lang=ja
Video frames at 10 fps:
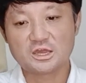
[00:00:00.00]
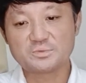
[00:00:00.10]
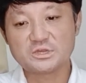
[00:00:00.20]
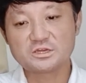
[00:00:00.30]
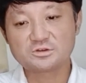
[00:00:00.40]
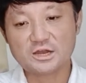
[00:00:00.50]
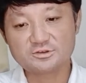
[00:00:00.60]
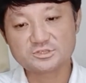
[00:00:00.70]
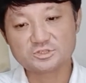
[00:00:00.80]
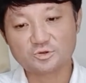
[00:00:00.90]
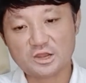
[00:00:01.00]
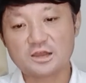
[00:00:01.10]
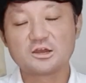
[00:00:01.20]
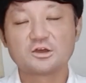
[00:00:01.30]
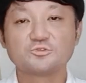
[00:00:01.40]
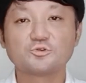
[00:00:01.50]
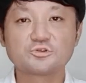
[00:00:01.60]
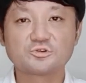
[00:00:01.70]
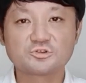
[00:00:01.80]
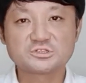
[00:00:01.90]
ビールハウスとか同
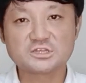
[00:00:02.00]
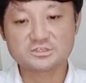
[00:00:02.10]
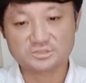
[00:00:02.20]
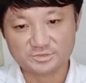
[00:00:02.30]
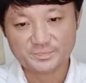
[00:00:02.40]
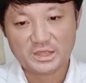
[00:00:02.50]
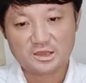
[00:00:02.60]
様の施設、